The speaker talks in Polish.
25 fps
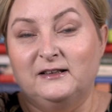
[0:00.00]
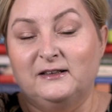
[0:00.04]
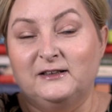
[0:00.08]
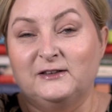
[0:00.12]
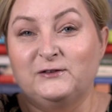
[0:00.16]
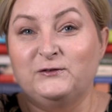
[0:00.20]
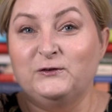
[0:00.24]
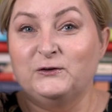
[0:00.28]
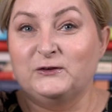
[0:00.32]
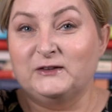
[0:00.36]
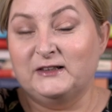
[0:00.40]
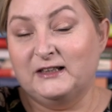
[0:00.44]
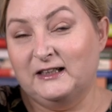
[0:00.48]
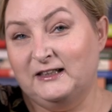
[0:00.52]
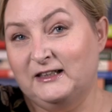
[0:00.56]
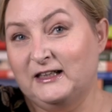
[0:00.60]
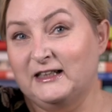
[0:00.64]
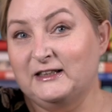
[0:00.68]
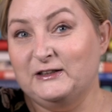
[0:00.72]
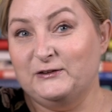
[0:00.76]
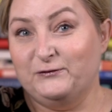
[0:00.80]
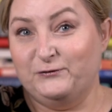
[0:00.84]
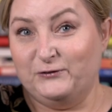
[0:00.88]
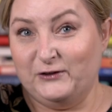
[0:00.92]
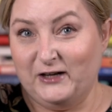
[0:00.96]

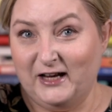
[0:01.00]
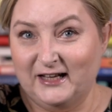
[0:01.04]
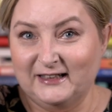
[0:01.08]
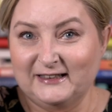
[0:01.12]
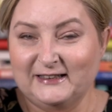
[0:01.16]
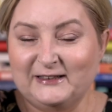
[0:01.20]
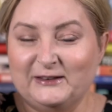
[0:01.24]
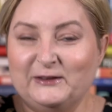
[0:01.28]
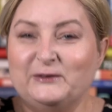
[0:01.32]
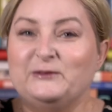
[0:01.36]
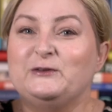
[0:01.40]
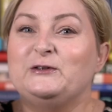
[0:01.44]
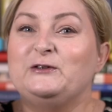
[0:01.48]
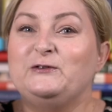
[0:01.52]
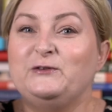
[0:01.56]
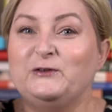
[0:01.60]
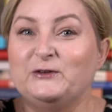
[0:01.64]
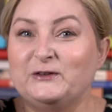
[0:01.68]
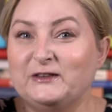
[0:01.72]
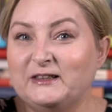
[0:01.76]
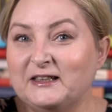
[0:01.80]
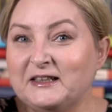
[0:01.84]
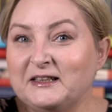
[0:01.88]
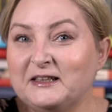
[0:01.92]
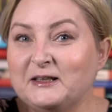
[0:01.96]
związana z Francją,
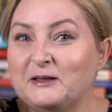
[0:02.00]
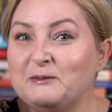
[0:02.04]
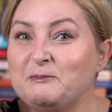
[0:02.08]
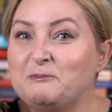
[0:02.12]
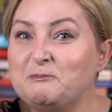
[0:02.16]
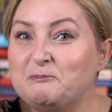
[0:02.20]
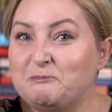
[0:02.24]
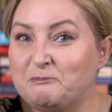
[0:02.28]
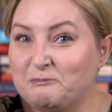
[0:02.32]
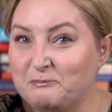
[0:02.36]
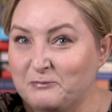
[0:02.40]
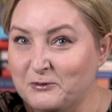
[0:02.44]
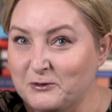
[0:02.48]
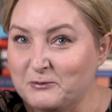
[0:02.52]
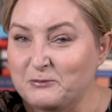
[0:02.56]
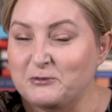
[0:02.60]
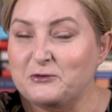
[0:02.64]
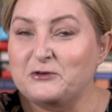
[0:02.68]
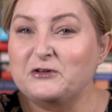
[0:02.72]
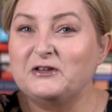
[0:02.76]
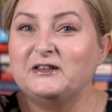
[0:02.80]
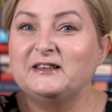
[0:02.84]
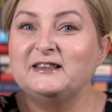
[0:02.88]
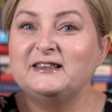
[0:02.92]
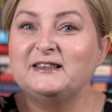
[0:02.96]
związana
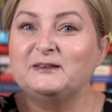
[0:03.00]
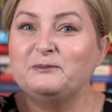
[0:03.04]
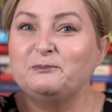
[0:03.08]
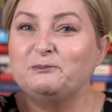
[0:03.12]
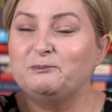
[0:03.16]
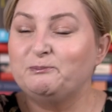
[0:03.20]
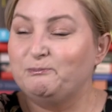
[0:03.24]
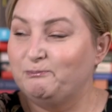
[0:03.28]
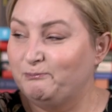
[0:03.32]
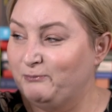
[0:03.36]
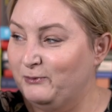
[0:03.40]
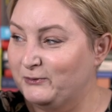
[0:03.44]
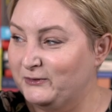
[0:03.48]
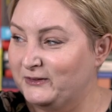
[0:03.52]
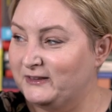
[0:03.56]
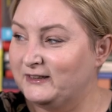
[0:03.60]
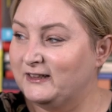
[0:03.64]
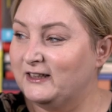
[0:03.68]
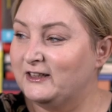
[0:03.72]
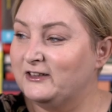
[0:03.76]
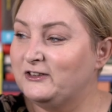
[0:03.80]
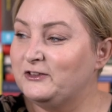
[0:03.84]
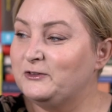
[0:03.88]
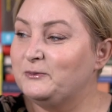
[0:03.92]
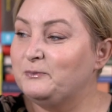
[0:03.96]
poprzez
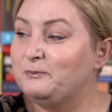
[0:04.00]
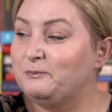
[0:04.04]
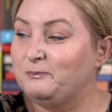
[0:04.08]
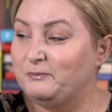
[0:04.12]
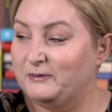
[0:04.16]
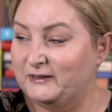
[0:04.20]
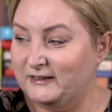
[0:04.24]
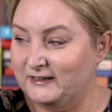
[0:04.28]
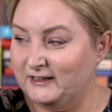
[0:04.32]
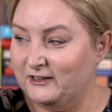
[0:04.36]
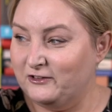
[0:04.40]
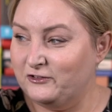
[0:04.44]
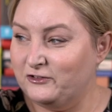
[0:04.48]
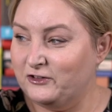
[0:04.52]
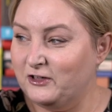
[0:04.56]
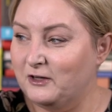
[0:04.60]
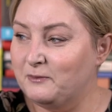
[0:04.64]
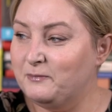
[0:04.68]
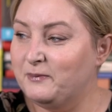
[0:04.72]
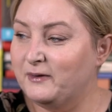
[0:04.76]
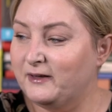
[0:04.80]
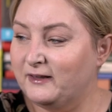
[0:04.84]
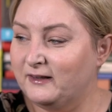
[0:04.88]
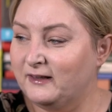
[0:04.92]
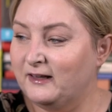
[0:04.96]
postać pisarza
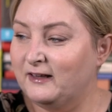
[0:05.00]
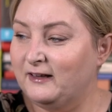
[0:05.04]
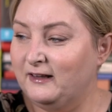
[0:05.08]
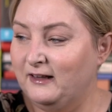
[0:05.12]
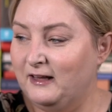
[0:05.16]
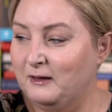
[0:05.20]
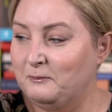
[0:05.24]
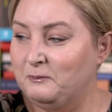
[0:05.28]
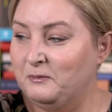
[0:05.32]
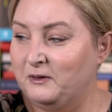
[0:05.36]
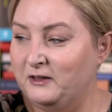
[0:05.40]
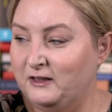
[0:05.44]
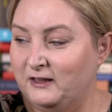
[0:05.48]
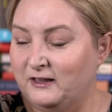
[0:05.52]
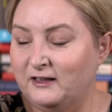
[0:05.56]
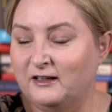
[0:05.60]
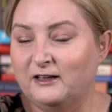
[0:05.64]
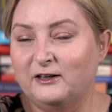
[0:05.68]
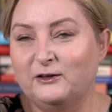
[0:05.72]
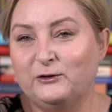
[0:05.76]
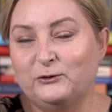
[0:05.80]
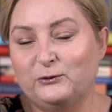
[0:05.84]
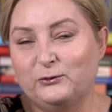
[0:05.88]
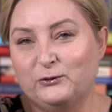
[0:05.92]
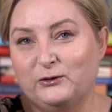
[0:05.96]
Bernarda
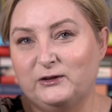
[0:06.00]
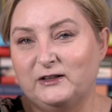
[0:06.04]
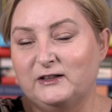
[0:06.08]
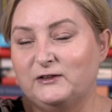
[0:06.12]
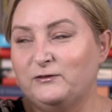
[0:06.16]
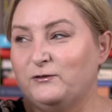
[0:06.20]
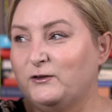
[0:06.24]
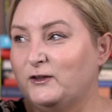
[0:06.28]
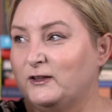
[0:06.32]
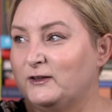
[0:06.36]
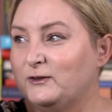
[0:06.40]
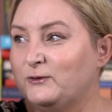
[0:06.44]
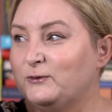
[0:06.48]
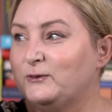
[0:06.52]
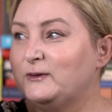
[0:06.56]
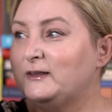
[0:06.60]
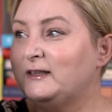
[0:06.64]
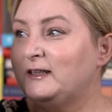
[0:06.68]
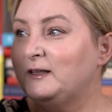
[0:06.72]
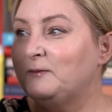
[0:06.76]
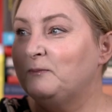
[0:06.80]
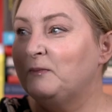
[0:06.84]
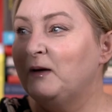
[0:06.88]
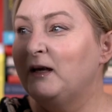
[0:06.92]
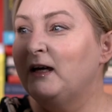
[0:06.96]
Minie, który jest
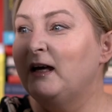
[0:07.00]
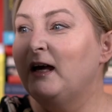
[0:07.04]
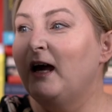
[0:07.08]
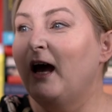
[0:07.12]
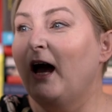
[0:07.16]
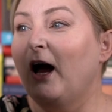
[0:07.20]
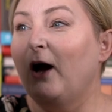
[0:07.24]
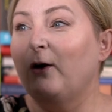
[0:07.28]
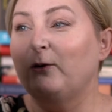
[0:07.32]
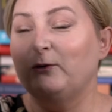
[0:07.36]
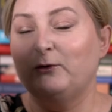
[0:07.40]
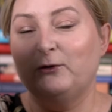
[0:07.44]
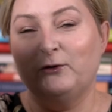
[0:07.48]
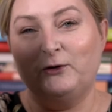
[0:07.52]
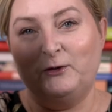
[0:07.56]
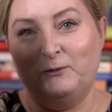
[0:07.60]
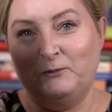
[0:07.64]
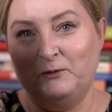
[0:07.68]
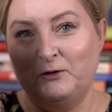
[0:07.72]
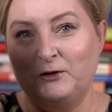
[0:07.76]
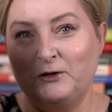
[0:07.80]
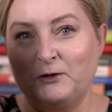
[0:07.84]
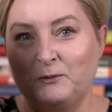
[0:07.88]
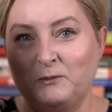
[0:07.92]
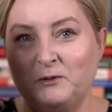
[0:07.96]
francuskim
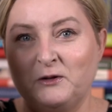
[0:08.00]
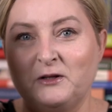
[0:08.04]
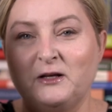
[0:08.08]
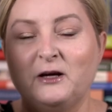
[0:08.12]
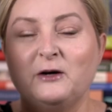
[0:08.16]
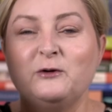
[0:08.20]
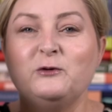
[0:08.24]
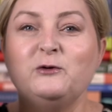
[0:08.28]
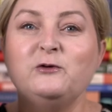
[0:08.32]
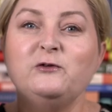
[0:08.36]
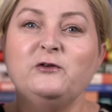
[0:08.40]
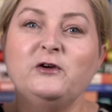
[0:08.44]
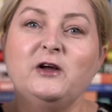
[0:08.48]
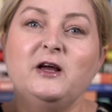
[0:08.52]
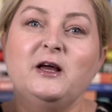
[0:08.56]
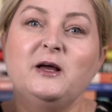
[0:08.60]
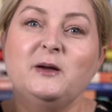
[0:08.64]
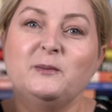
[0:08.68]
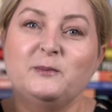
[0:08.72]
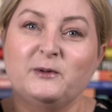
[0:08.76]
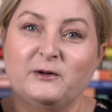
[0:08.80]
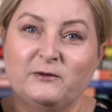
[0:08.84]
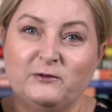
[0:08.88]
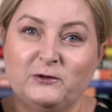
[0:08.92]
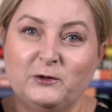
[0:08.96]
autorem kryminałów.
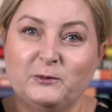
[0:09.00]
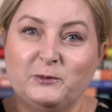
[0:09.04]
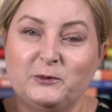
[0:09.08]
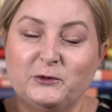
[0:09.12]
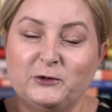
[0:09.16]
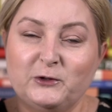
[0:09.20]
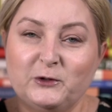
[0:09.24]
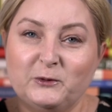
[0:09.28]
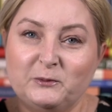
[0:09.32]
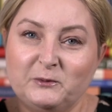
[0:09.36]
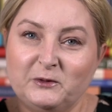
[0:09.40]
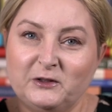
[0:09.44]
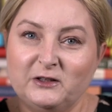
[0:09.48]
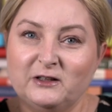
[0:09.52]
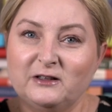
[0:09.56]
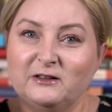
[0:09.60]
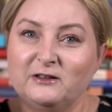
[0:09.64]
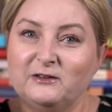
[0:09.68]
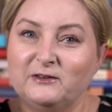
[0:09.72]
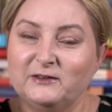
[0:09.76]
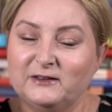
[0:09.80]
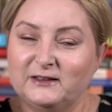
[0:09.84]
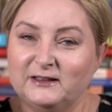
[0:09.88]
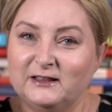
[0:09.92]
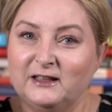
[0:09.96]
Prawdopodobnie
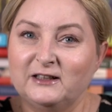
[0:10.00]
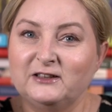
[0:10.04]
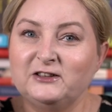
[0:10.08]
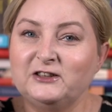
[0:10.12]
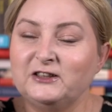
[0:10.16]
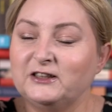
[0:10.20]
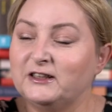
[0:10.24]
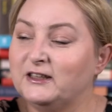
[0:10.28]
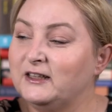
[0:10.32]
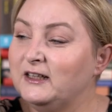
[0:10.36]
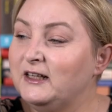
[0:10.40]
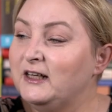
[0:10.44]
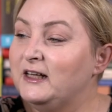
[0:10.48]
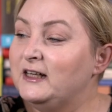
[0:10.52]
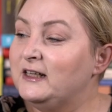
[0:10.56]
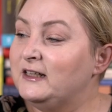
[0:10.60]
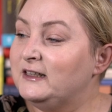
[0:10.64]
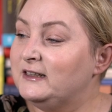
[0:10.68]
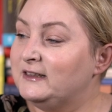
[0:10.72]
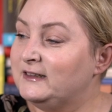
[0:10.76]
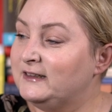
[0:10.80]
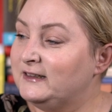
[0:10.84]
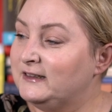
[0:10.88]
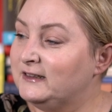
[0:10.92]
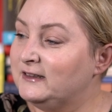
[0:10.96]
go znacie
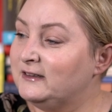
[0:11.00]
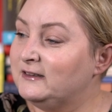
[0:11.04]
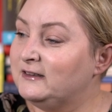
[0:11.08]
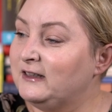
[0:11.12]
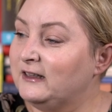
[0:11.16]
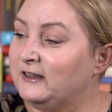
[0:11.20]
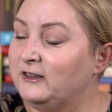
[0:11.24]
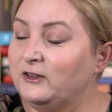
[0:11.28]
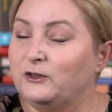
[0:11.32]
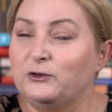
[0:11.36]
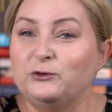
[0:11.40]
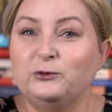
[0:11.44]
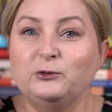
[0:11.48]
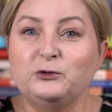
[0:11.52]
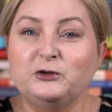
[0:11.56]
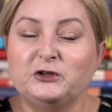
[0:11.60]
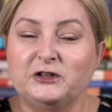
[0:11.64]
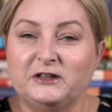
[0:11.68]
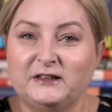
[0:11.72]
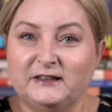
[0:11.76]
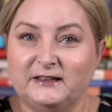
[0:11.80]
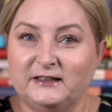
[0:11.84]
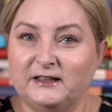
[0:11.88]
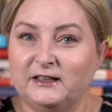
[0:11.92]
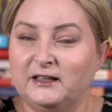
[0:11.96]
z takiej
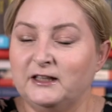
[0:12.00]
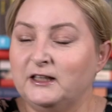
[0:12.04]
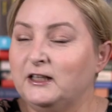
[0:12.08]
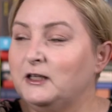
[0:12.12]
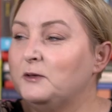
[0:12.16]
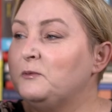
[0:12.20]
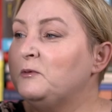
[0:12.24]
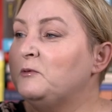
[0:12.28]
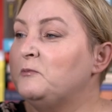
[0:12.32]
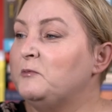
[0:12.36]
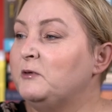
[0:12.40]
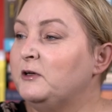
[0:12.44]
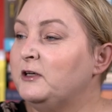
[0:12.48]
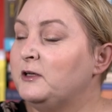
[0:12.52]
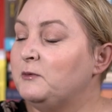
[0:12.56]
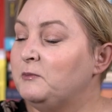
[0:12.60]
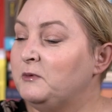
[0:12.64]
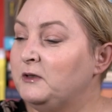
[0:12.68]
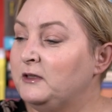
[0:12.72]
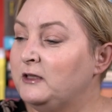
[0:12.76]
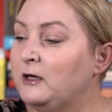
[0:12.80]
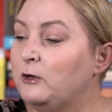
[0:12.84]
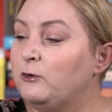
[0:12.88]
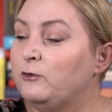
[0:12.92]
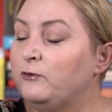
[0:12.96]
dużej serii
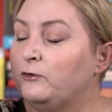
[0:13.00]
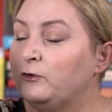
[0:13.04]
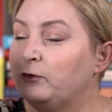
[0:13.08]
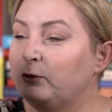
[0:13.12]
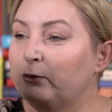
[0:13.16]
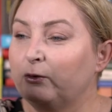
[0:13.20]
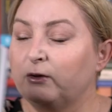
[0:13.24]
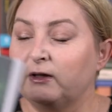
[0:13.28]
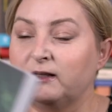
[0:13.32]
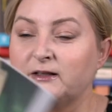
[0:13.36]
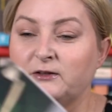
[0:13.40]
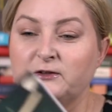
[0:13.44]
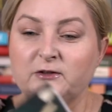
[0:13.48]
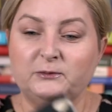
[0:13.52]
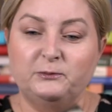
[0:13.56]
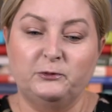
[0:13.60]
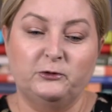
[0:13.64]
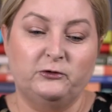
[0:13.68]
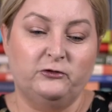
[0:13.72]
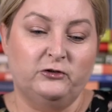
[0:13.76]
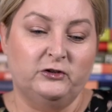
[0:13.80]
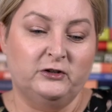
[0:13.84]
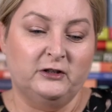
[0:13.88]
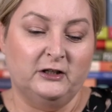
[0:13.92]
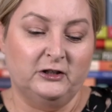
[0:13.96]
kryminałów, która
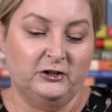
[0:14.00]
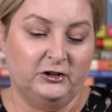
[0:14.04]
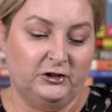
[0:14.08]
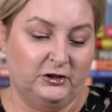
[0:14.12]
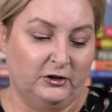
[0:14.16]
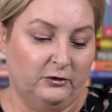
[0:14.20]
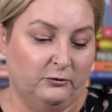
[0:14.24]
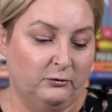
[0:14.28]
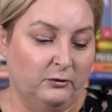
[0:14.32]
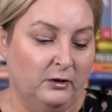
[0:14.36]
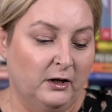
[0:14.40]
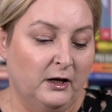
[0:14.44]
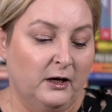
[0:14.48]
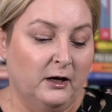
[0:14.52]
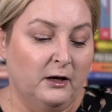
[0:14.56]
rozpoczyna się